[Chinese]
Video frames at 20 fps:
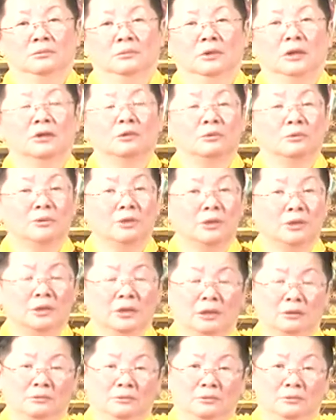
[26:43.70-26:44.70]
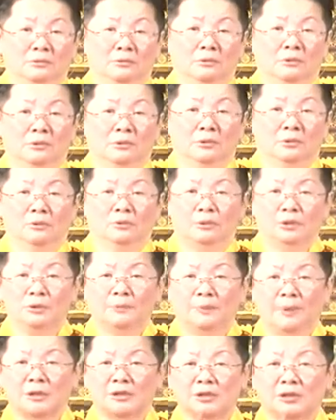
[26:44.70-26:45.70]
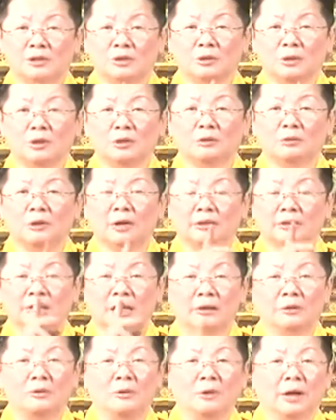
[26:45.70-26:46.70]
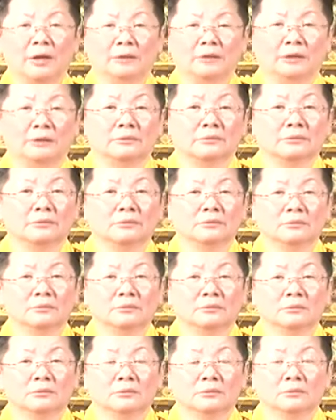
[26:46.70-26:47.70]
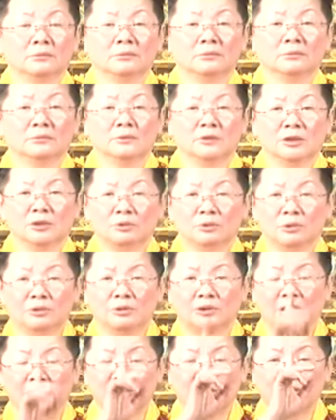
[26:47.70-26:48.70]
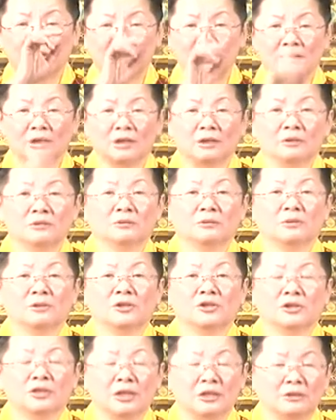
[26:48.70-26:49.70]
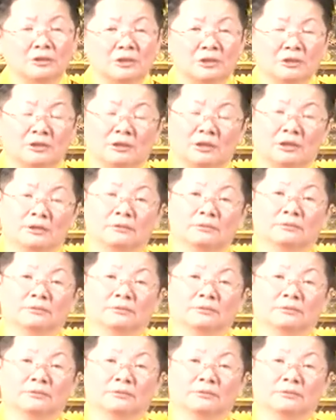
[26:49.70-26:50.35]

很困难。我是把师尊的话当话的，这是我人生的圣旨的。